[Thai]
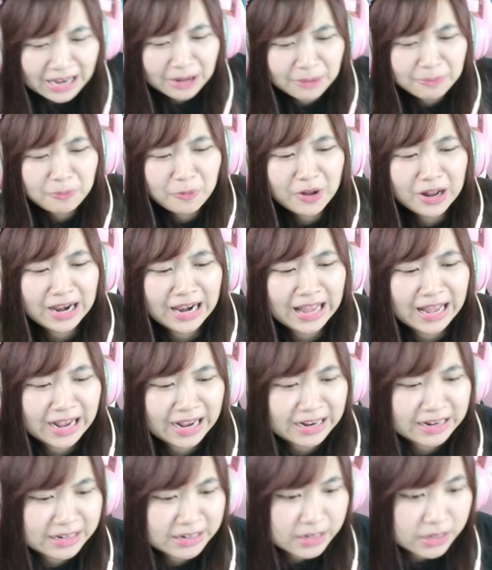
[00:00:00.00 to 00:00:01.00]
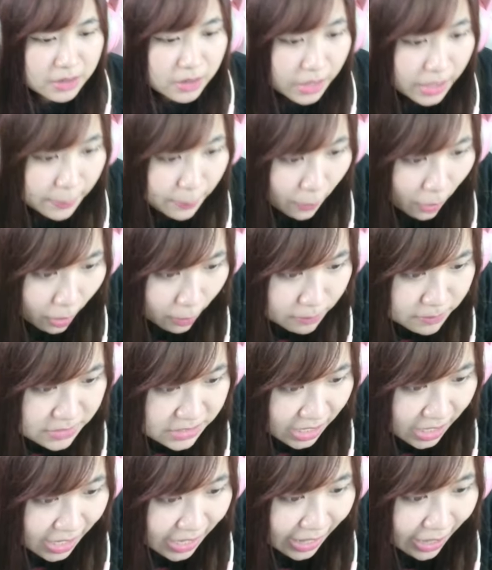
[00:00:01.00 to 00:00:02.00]
แล้วปวดหลังเฮ้ยปุ่ม
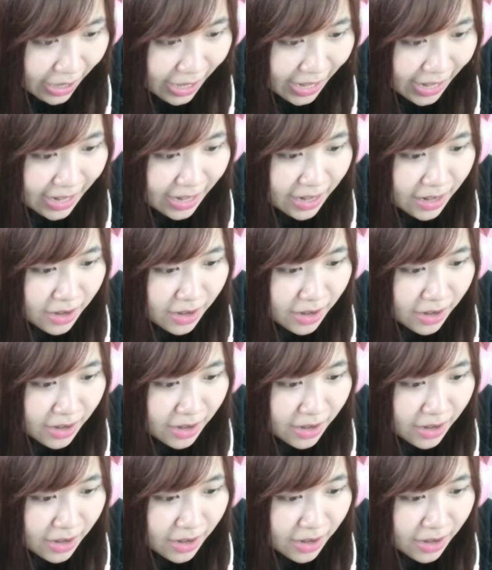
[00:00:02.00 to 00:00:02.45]
เจอแล้วค่ะ